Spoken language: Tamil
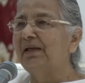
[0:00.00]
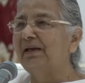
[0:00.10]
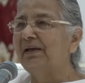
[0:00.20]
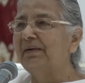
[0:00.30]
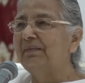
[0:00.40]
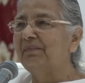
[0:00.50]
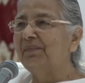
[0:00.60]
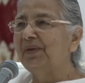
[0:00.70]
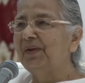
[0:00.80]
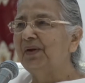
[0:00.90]
ஏன்
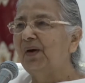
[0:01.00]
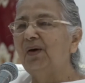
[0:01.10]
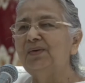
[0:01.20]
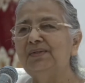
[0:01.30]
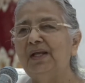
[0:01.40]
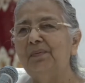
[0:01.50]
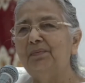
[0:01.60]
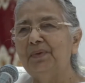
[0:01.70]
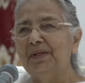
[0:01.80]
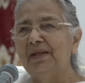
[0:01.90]
ஏன் என்கிட்ட
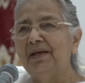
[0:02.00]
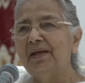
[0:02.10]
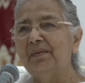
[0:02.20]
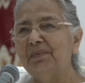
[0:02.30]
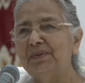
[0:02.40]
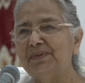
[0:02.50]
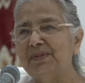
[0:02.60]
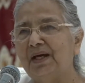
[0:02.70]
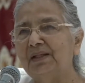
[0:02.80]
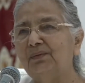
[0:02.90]
இந்த குழந்தை திரும்பவும்
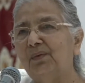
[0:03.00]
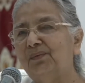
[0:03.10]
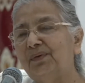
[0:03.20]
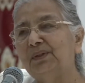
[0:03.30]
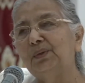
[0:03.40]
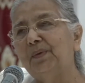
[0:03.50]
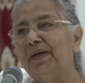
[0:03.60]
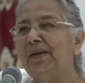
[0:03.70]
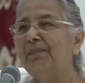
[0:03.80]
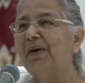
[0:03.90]
வந்து தீர்த்தம்
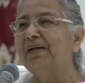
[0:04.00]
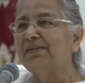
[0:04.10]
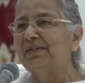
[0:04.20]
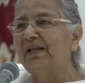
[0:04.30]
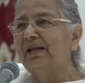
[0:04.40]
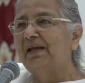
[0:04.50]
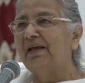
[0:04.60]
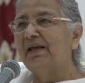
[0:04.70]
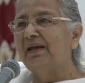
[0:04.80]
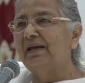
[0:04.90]

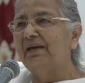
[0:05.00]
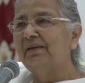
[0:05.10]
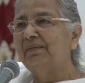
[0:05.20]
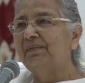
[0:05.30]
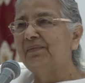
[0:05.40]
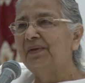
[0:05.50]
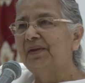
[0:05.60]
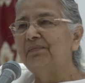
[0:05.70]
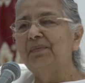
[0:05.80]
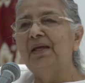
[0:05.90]
கேட்டுச்சு எப்படி
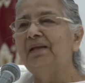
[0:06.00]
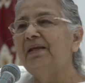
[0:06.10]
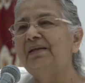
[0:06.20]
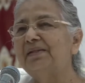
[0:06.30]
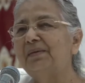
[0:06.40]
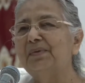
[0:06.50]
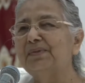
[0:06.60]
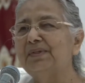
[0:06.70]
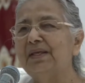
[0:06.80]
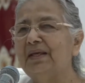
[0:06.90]
வந்து தீர்த்தம்
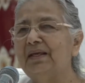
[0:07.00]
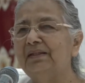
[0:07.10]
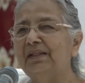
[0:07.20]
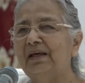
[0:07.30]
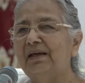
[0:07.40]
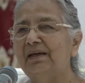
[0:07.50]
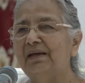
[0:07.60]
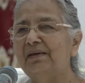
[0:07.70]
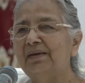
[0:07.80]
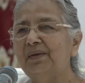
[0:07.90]
குடிச்சதுக்கப்புறம் கரெக்டாக
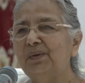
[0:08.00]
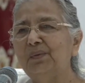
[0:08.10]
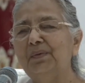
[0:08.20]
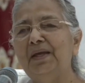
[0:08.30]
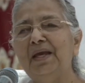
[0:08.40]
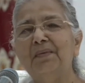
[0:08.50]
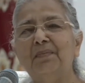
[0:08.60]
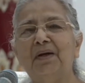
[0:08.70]
உன்கிட்ட வந்து வந்துச்சு